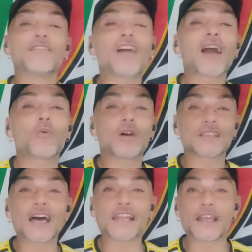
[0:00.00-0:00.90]
va a
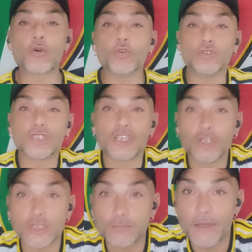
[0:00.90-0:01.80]
guardare i conti,
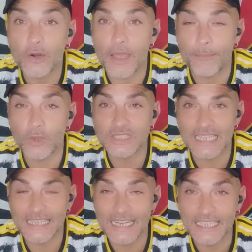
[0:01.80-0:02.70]
io spero che possa
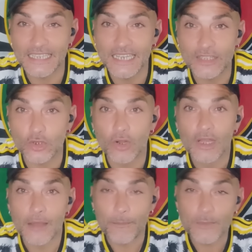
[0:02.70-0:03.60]
andare indietro.
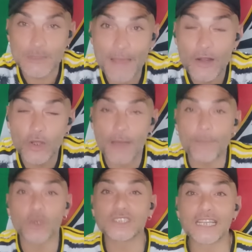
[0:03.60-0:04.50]
Spero che
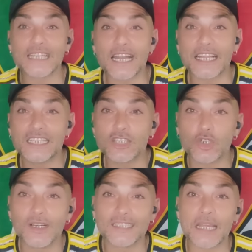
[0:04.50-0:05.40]
possa andare
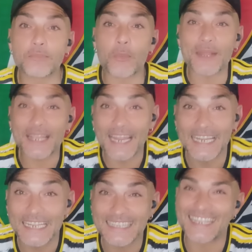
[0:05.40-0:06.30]
indietro nel tempo perché
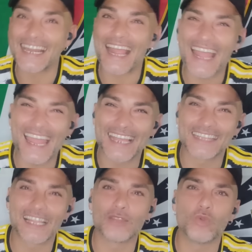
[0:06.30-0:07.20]
l'Inter è
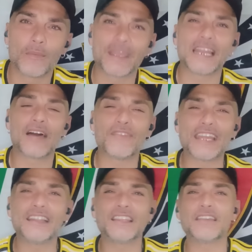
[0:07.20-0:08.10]
dal
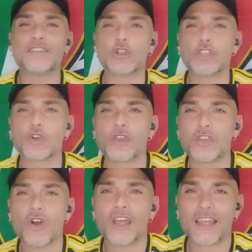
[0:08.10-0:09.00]
2020, ve lo dico
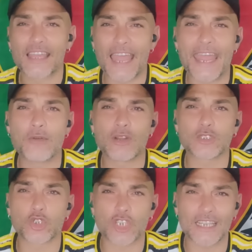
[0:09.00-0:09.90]
io, che è una
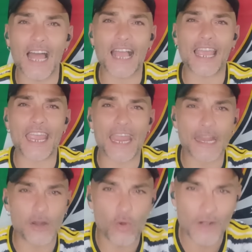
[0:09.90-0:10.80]
società che
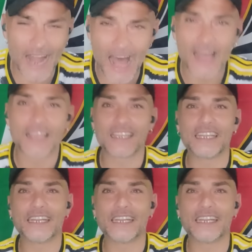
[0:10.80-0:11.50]
non ha i